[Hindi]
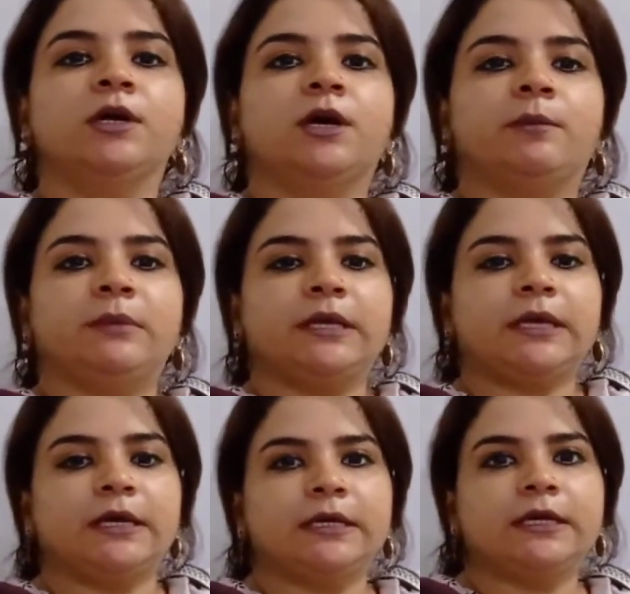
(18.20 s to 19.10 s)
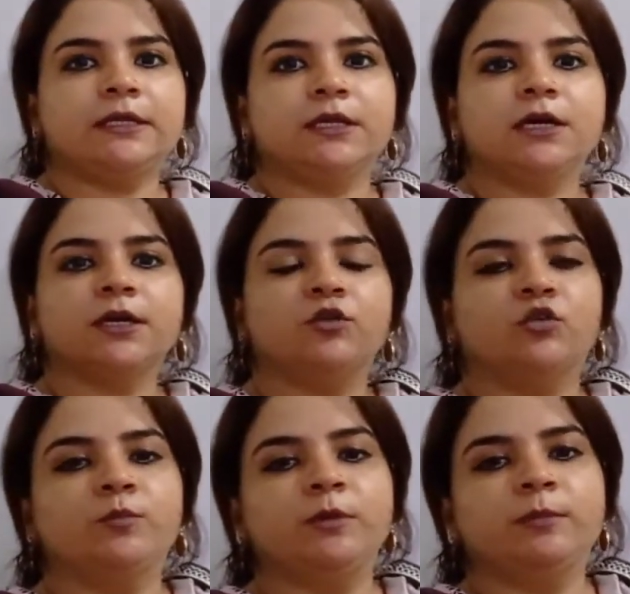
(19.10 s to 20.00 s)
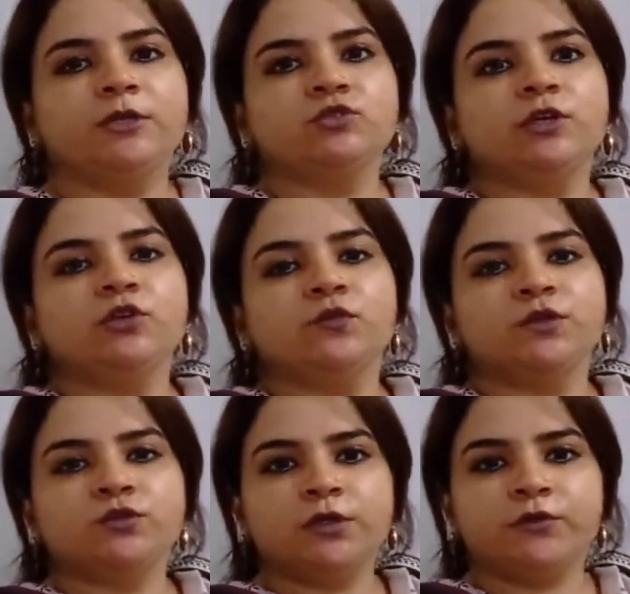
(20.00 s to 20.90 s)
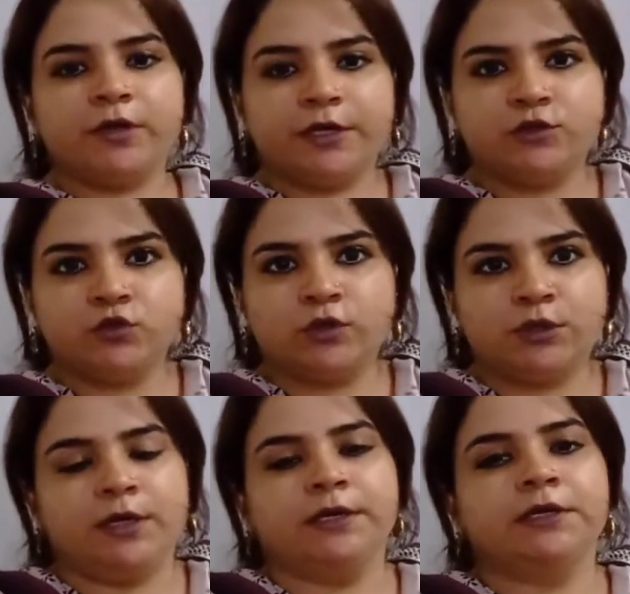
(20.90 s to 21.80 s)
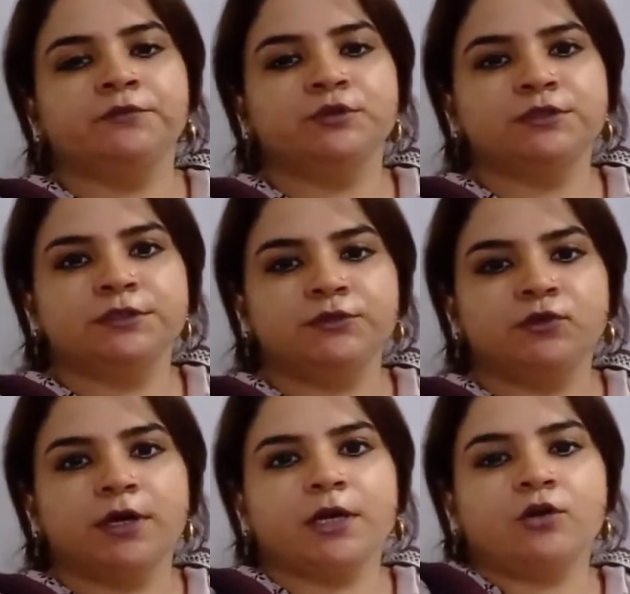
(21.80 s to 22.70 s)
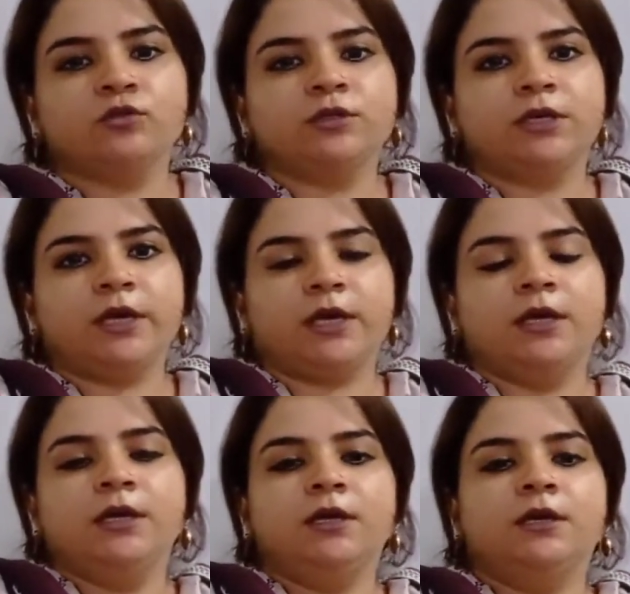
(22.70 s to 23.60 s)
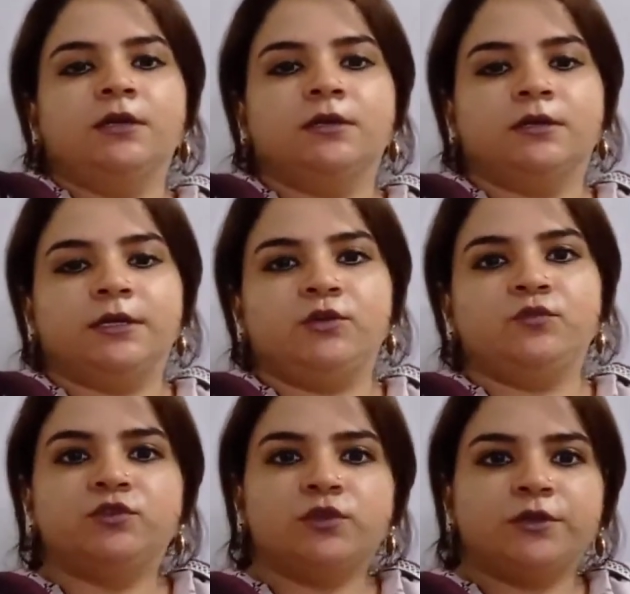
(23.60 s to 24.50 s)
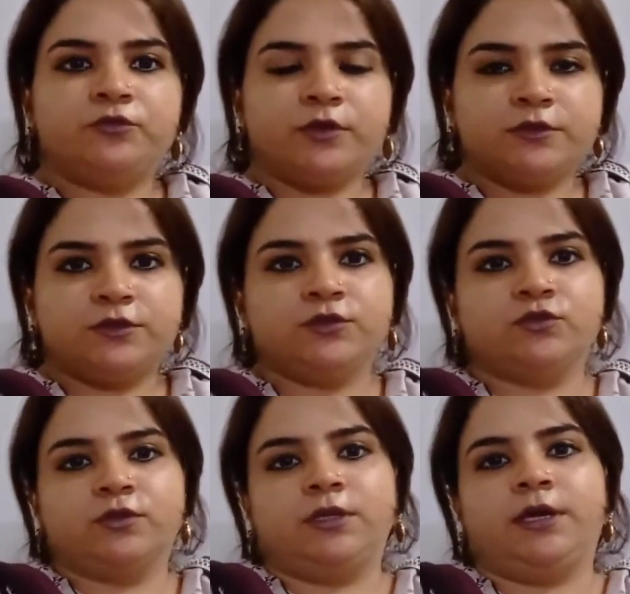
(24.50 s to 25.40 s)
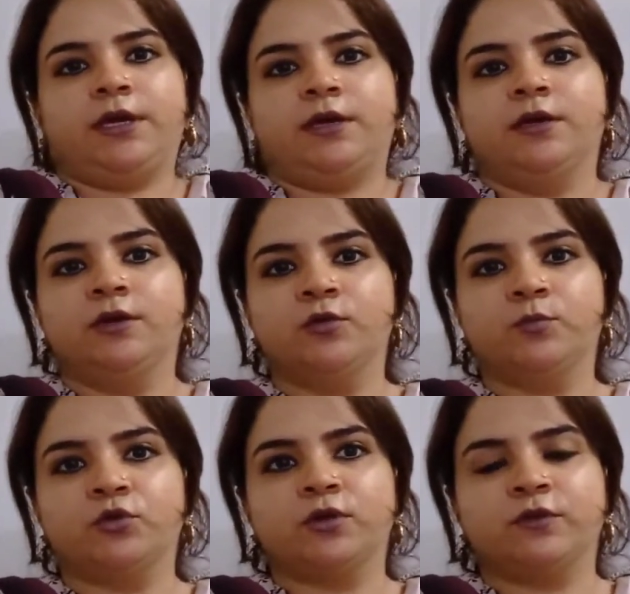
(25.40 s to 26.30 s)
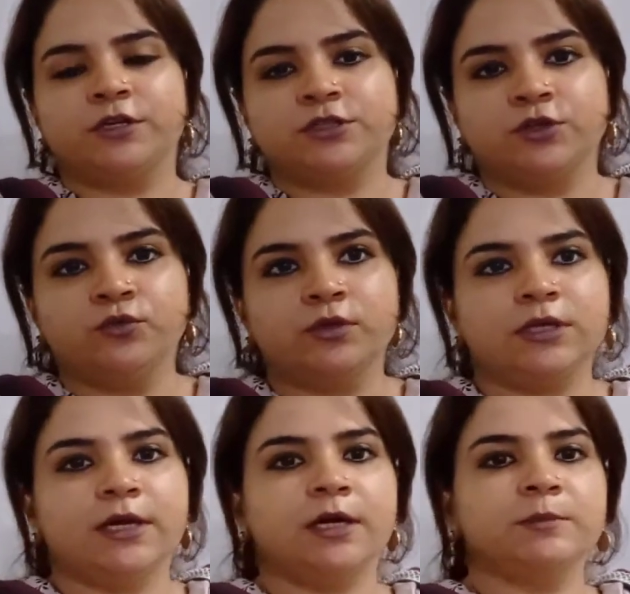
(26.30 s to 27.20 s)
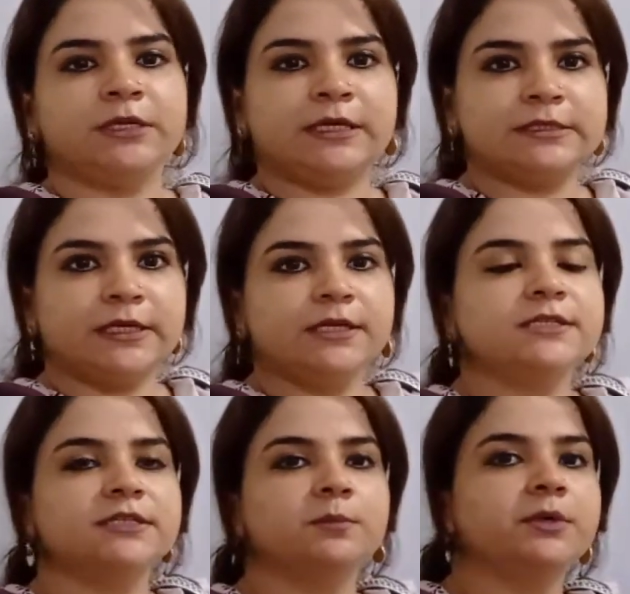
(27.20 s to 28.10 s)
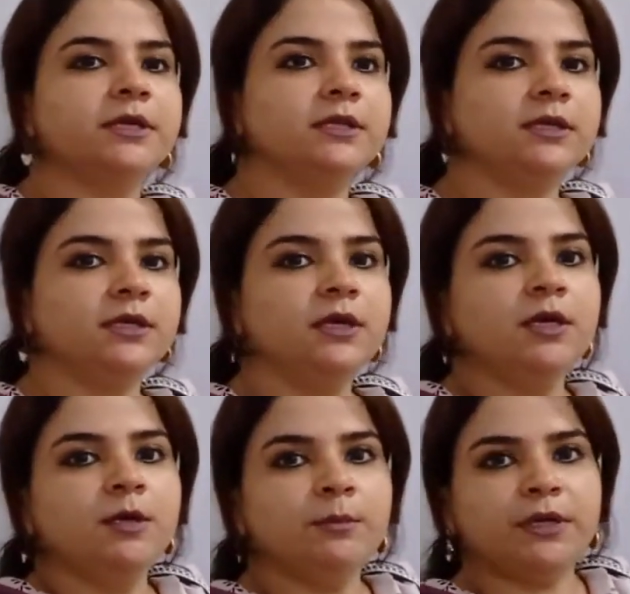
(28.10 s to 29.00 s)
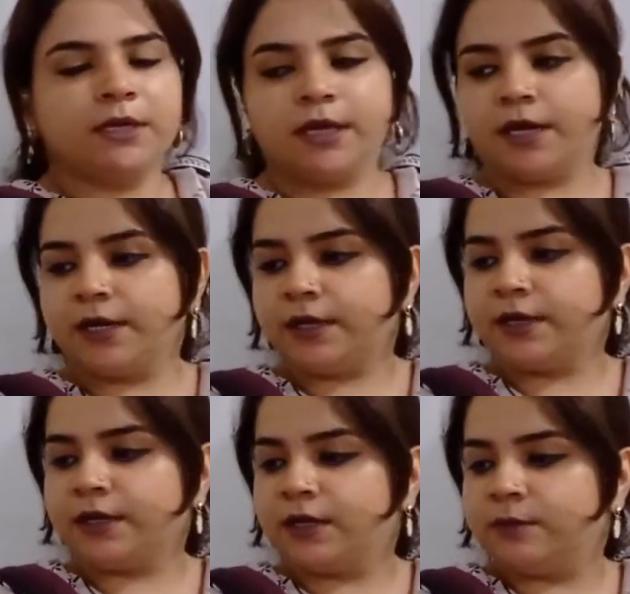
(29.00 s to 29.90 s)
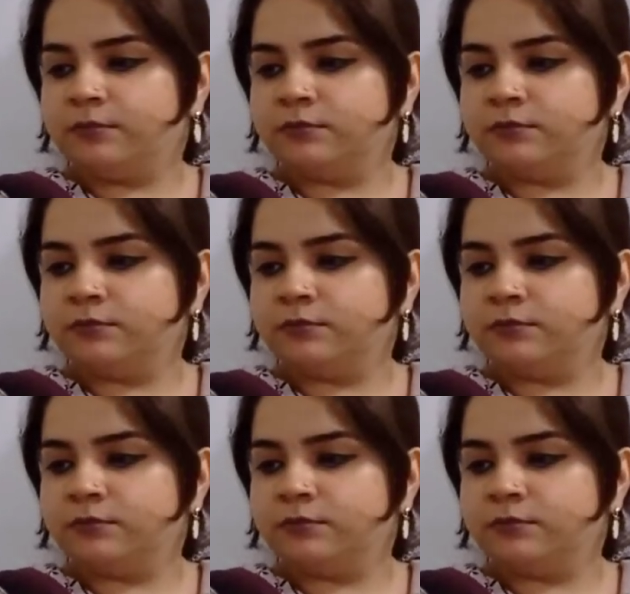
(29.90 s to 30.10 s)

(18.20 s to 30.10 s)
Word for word: हमने क्या किया था कि ओबी में जो इंडिविजुअल ट्रेड्स होते हैं डाइवर्सिटी वगैरह होती है इंडिविजुअल डिफ्रेंसेज होते हैं मोटिवेशन होती है हमने ये सारी चीज़ें पढ़ी थी फिर क्या आया कि हम